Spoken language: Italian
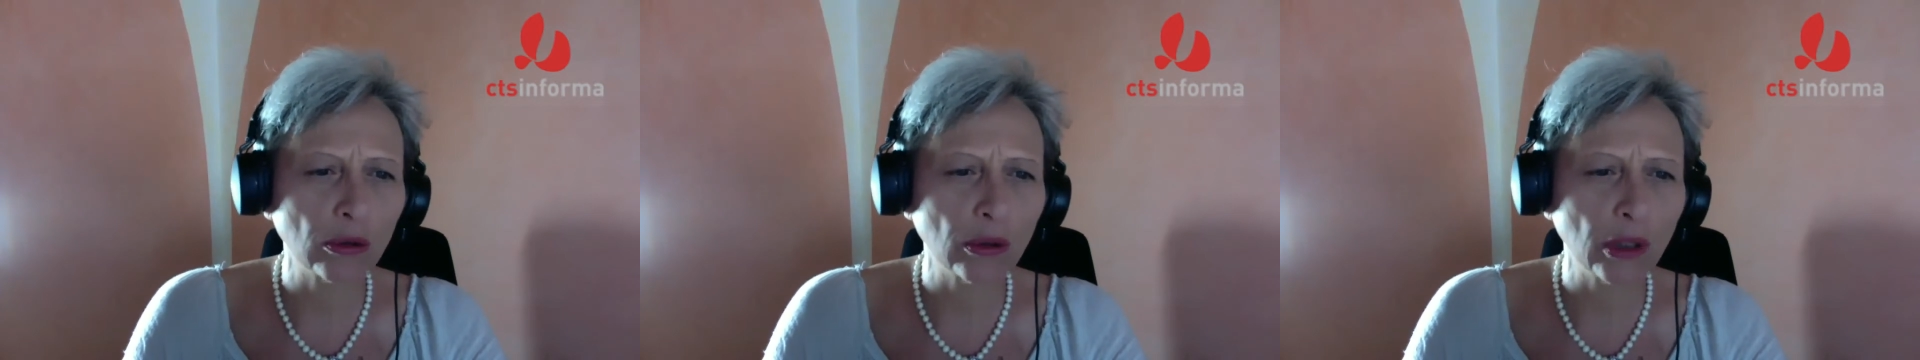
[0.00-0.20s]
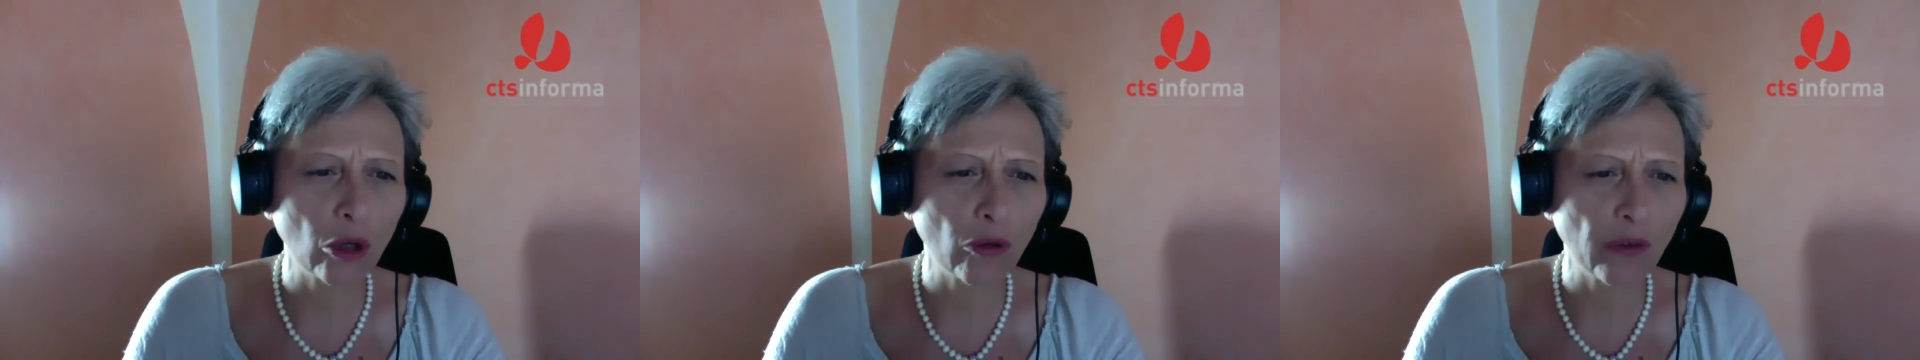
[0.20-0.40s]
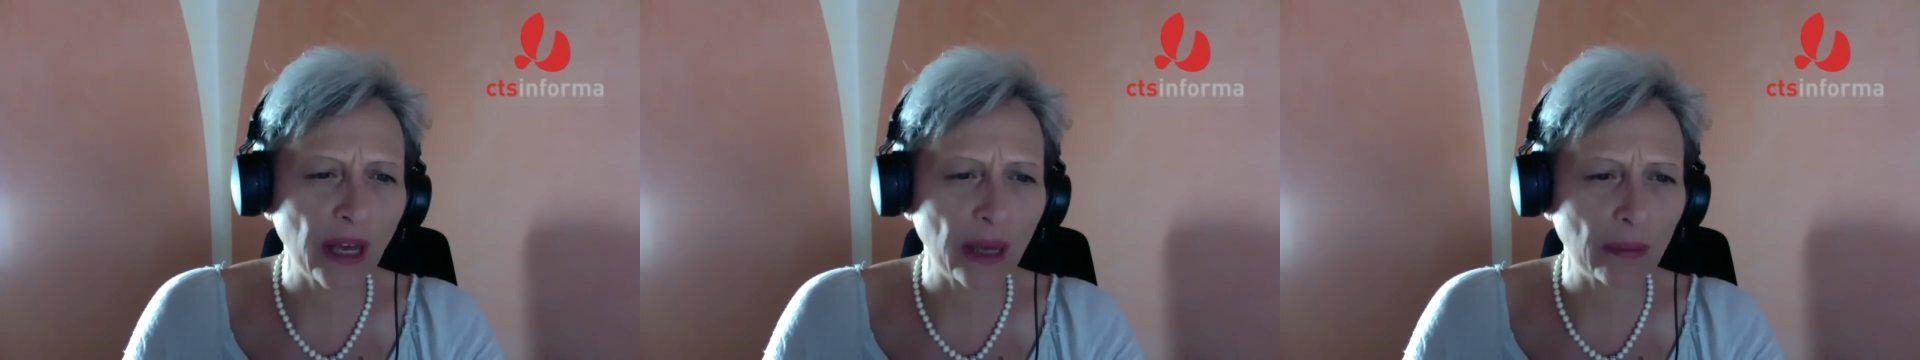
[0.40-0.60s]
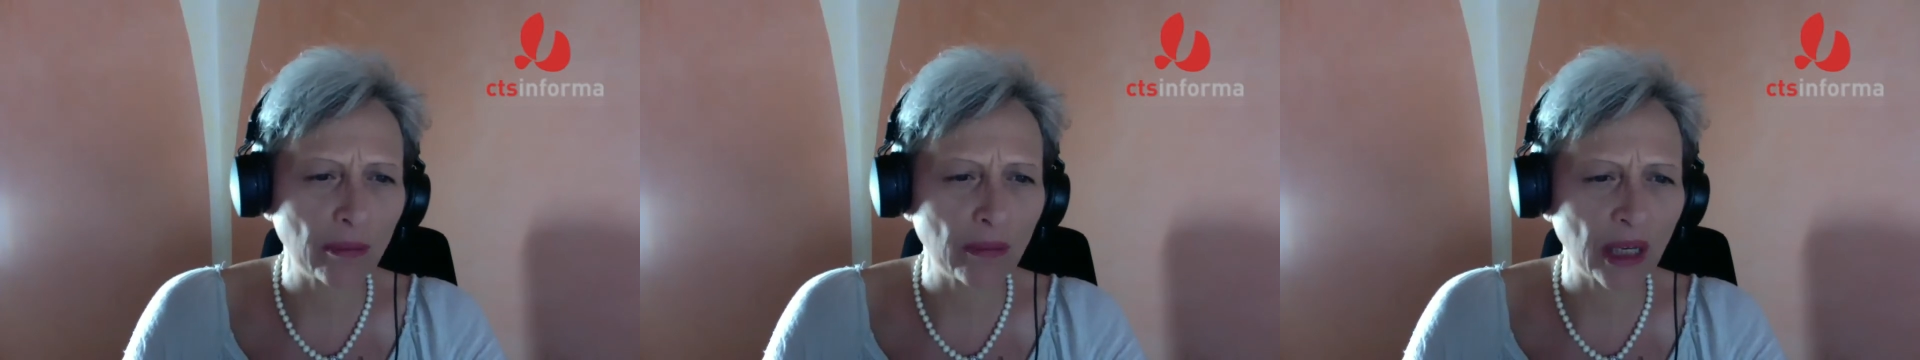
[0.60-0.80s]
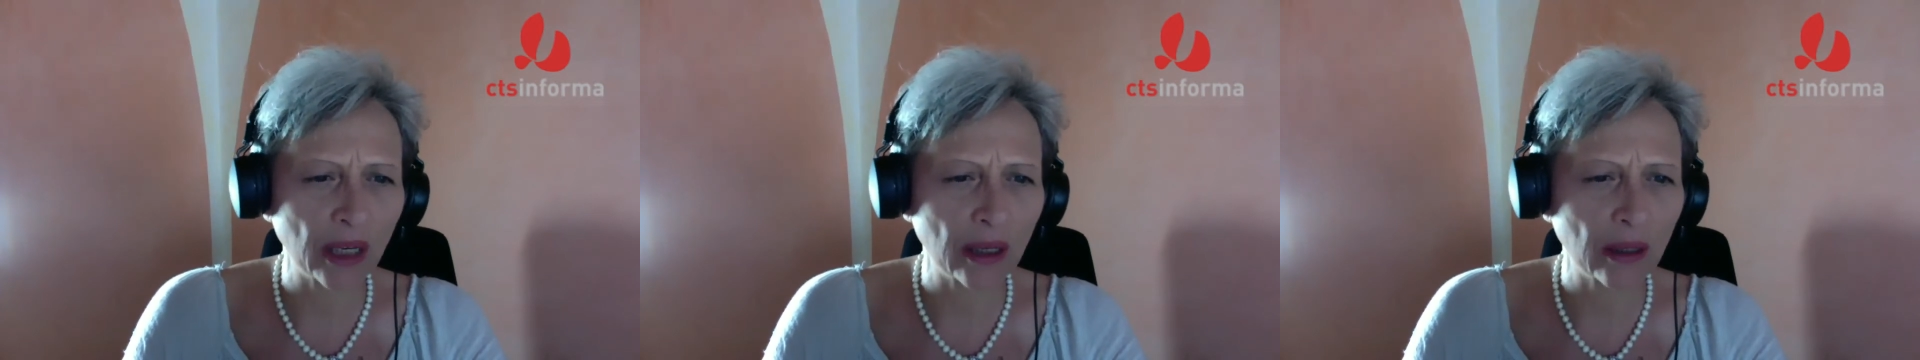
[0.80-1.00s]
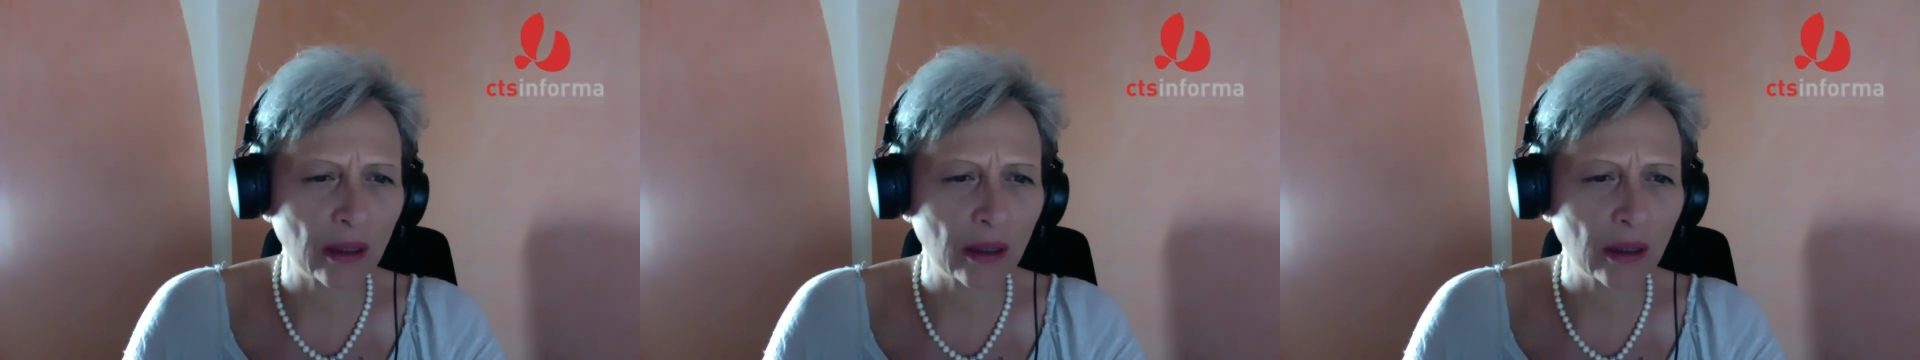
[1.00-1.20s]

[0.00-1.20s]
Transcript: di novembre,